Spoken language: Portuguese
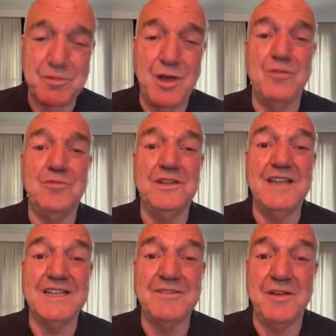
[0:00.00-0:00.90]
Paulo, quando
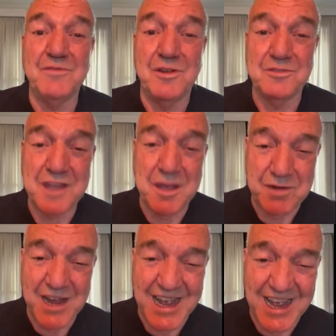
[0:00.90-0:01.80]
é que você vai voltar
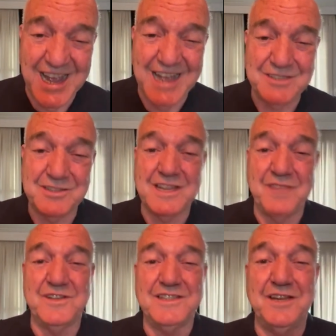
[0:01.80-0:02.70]
para a rádio? Está
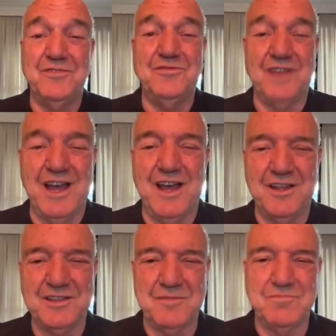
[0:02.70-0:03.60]
fazendo
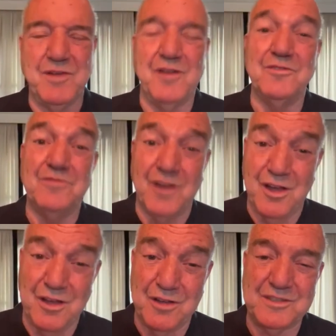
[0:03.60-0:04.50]
falta. Paulo,
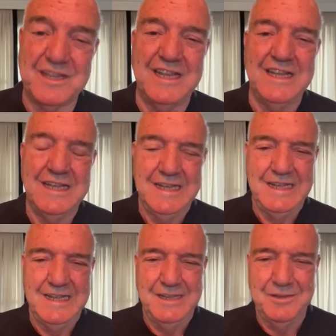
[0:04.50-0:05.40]
volta.
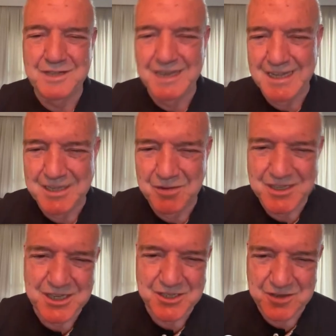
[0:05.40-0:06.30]
Eu queria dar uma
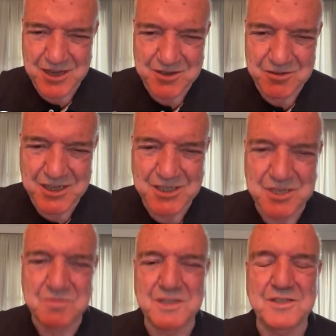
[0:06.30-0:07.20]
satisfação a
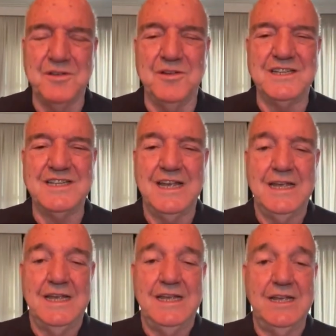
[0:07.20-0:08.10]
essas pessoas.
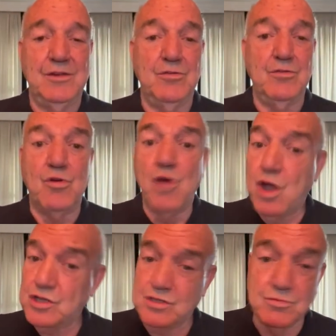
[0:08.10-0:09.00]
Eu
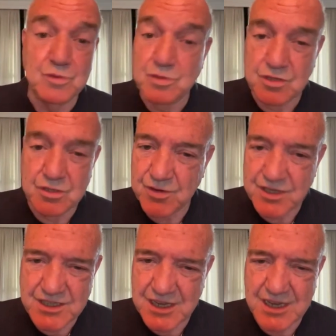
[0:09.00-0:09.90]
gosto muito de
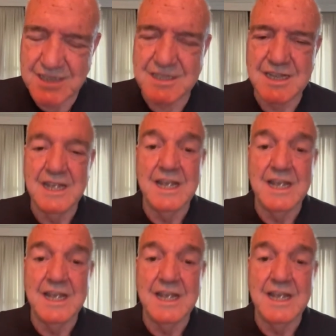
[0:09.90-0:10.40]
vocês.